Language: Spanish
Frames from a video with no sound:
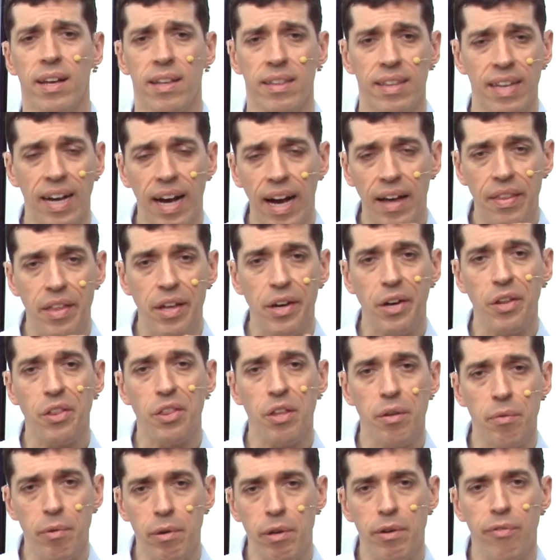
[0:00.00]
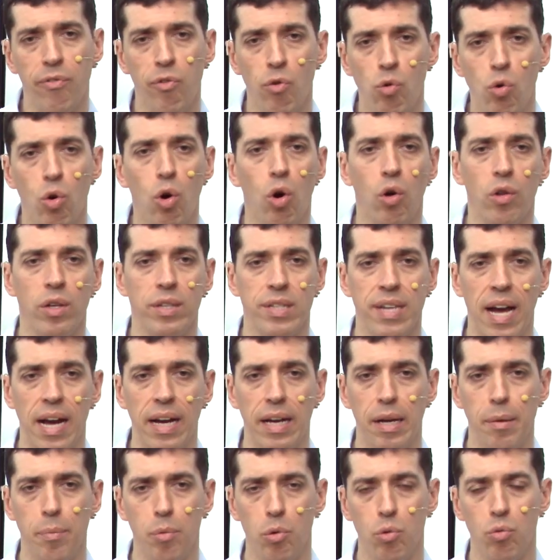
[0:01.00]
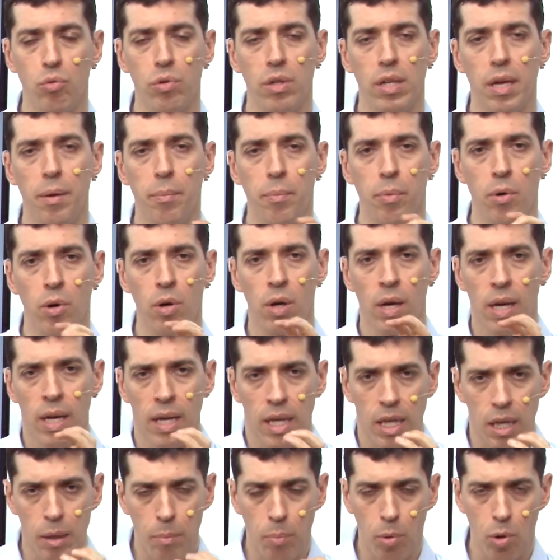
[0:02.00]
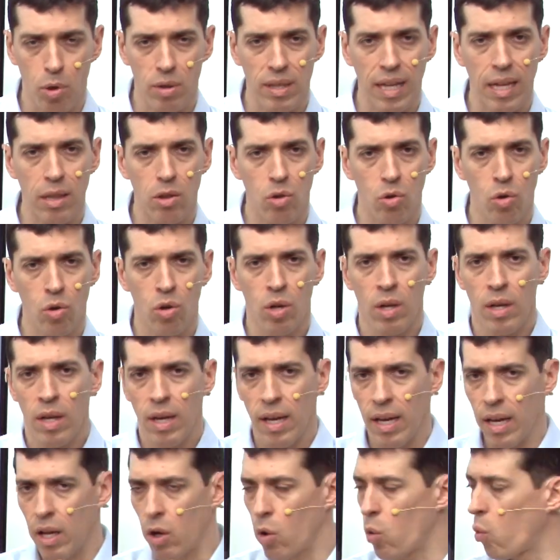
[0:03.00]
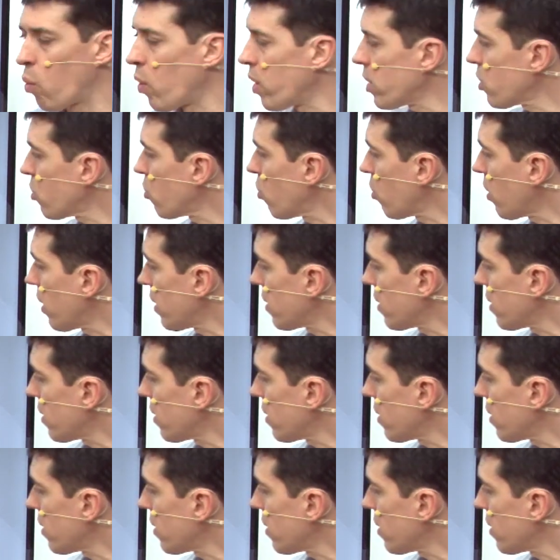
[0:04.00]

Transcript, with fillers: deja de recibir flujo de sangre por un tiempo y por tanto el hueso que